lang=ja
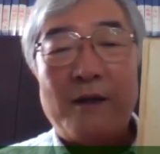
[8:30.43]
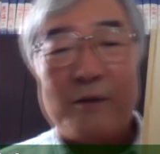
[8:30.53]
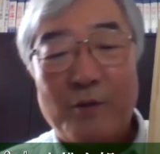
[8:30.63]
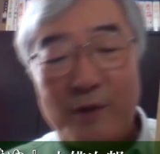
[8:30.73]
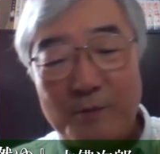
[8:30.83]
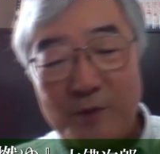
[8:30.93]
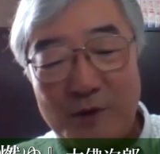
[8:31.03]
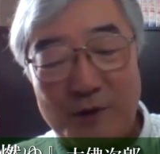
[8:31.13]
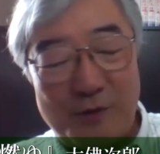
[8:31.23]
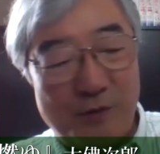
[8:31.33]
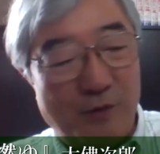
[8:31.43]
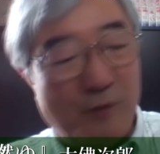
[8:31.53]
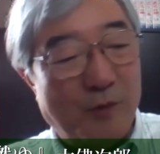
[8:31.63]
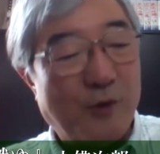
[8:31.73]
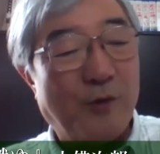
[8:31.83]
で、これ、非常に
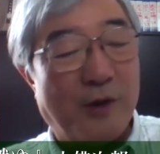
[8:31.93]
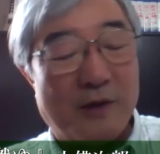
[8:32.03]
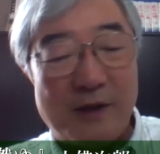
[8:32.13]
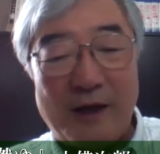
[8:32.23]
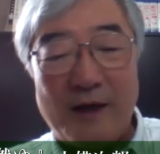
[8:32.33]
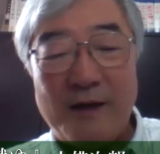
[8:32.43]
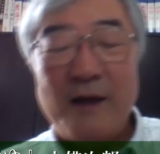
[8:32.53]
面白いですね。